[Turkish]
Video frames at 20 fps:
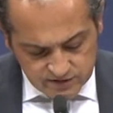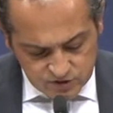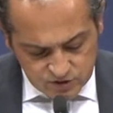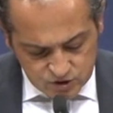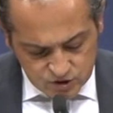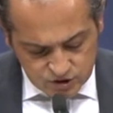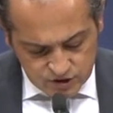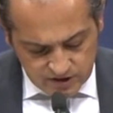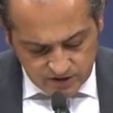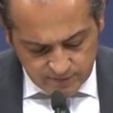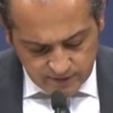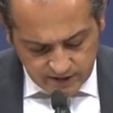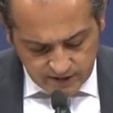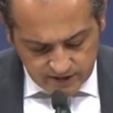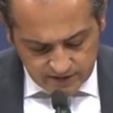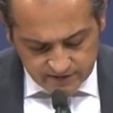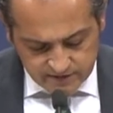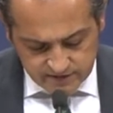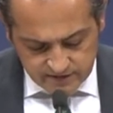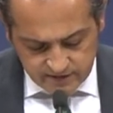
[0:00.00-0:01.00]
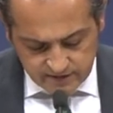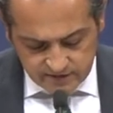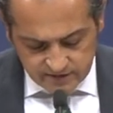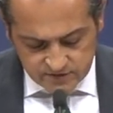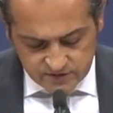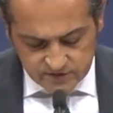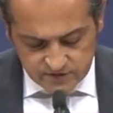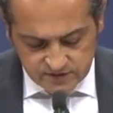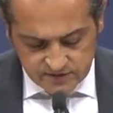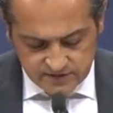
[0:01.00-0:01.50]
Dışişleri Bakanlıkları
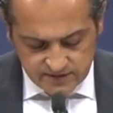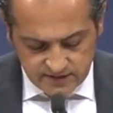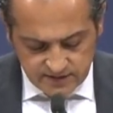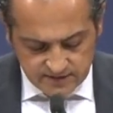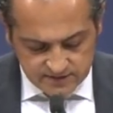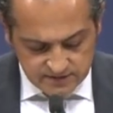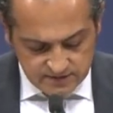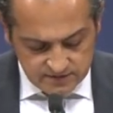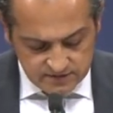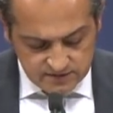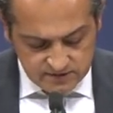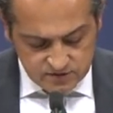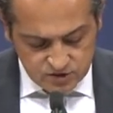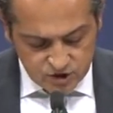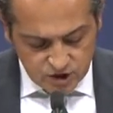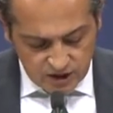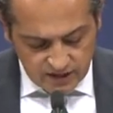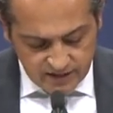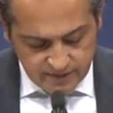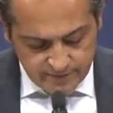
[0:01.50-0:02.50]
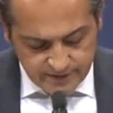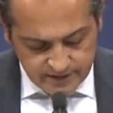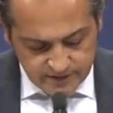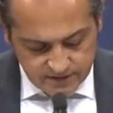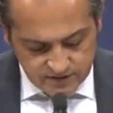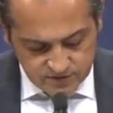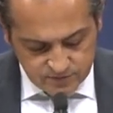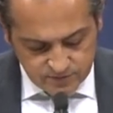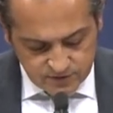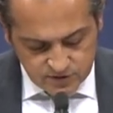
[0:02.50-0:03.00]
arasında siyasi istişare
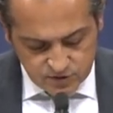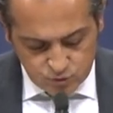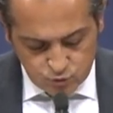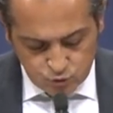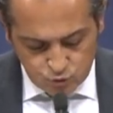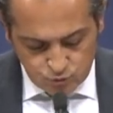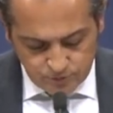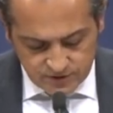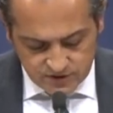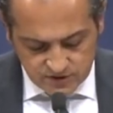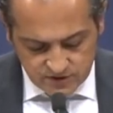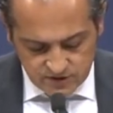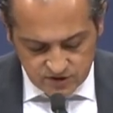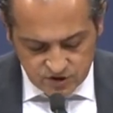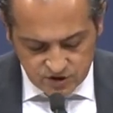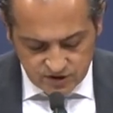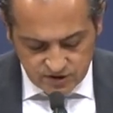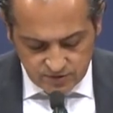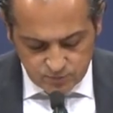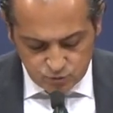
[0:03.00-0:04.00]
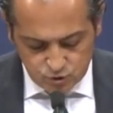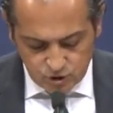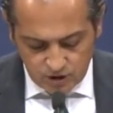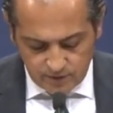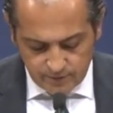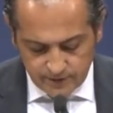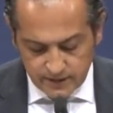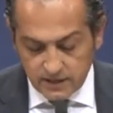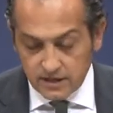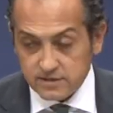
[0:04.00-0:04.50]
mekanizması kurulmasına ilişkin
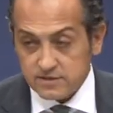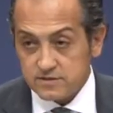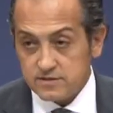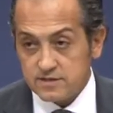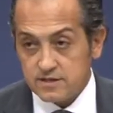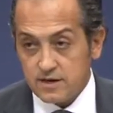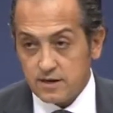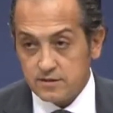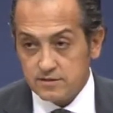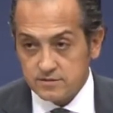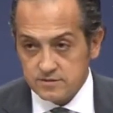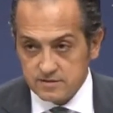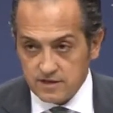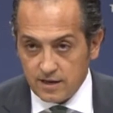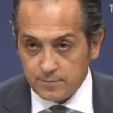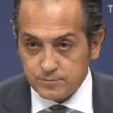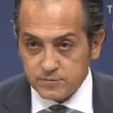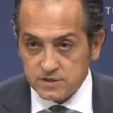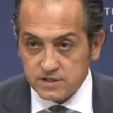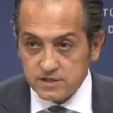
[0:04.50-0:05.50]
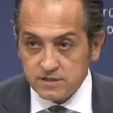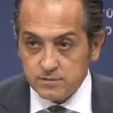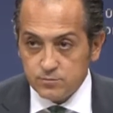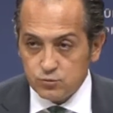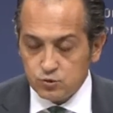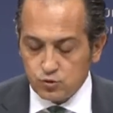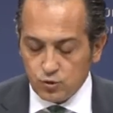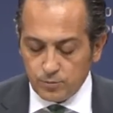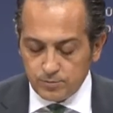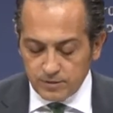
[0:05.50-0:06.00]
mutabakat zaptı
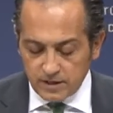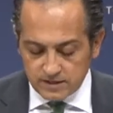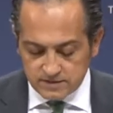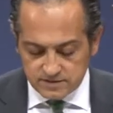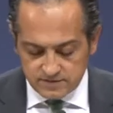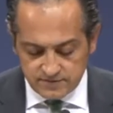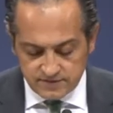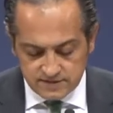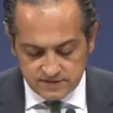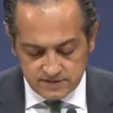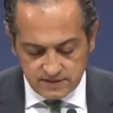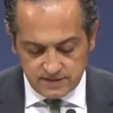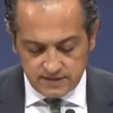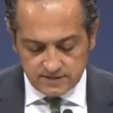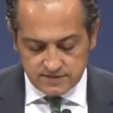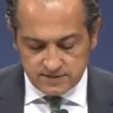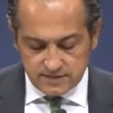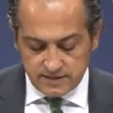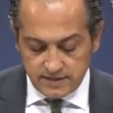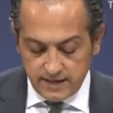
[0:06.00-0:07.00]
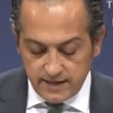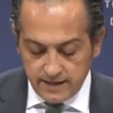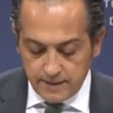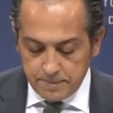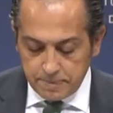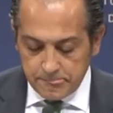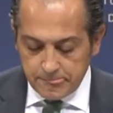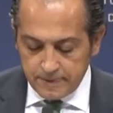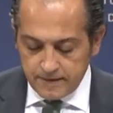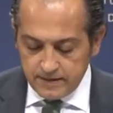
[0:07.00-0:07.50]
bu toplantı vesilesiyle
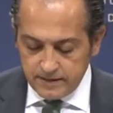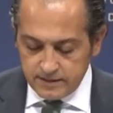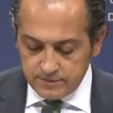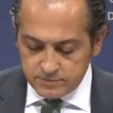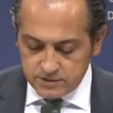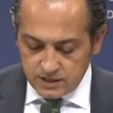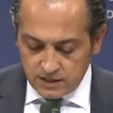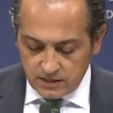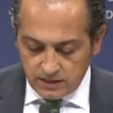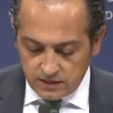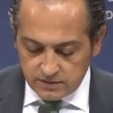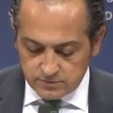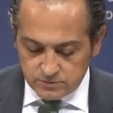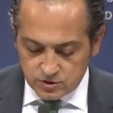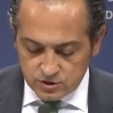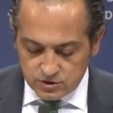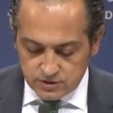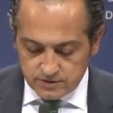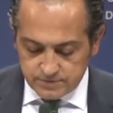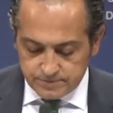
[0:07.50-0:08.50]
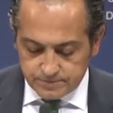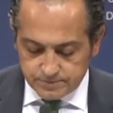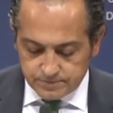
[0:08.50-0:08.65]
imzalanmıştı.